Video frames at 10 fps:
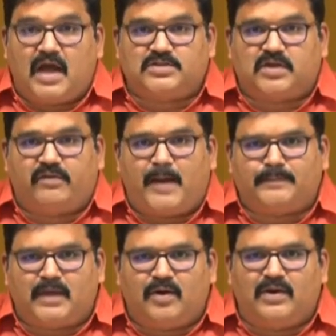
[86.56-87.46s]
రాష్ట్ర
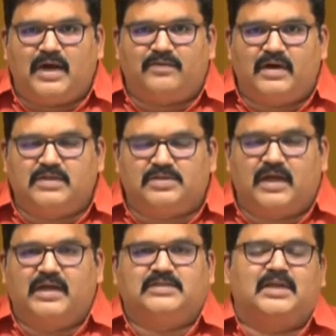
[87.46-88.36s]
వ్యాప్తంగా ఉన్నటువంటి
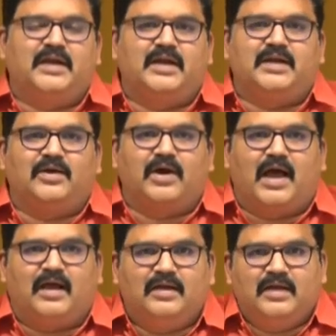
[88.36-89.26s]
ఇసుక రీచ్లన్నింటినీ
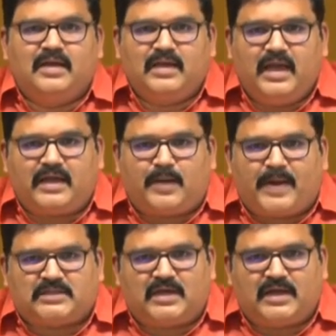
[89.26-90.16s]
కూడా
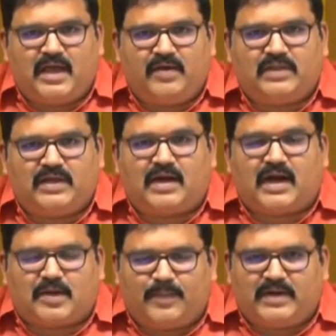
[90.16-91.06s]
ఏకపక్షంగా ఏ విధంగా
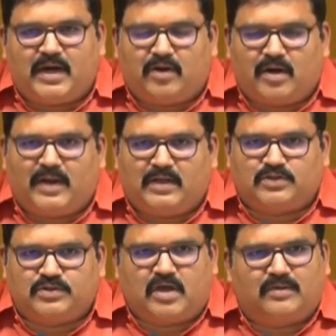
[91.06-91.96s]
కట్టబెట్టాడో కూడా మనం
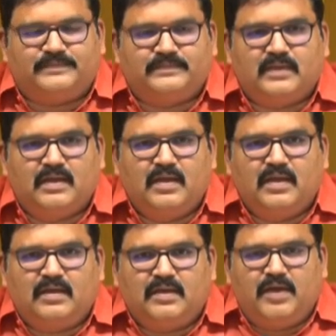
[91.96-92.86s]
చూసాం
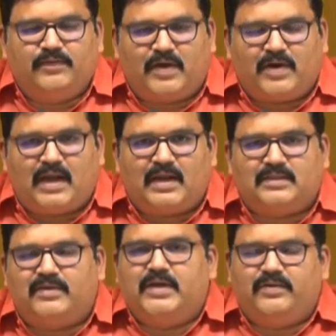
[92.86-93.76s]
ఈ
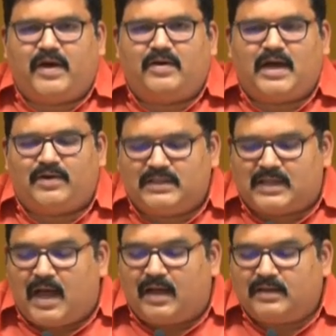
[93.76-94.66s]
వ్యవహారంతో ఈ వ్యవహారం
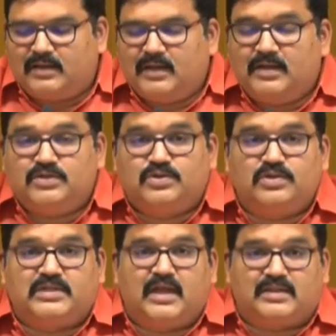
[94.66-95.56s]
అంతా
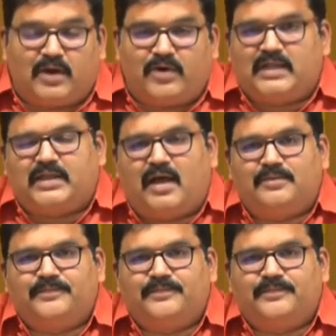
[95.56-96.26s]
చూసిన తర్వాత